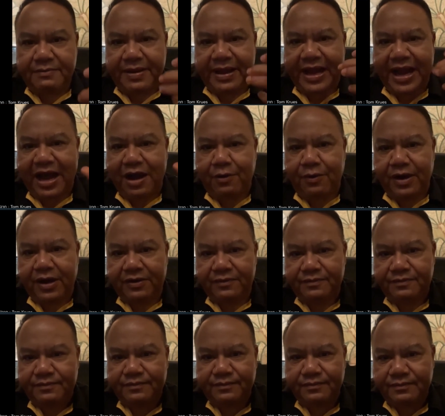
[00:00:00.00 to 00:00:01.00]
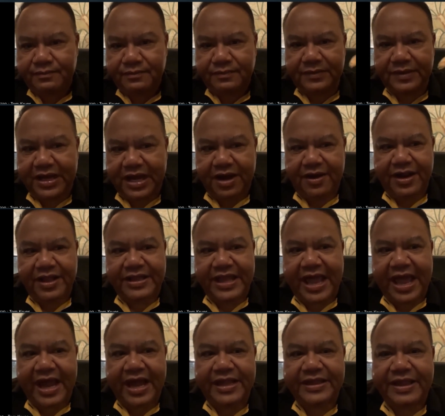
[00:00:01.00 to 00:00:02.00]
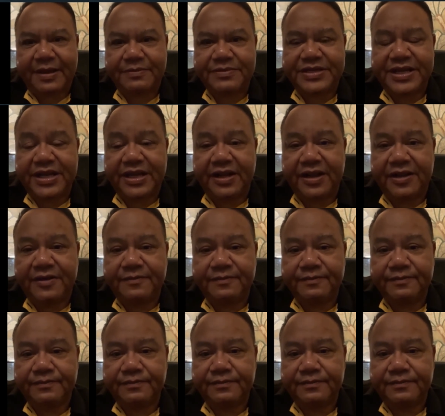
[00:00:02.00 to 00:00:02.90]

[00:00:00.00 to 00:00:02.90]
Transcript: ไม่เข้าอ่ะคราวนี้แทงให้เต็มที่เลย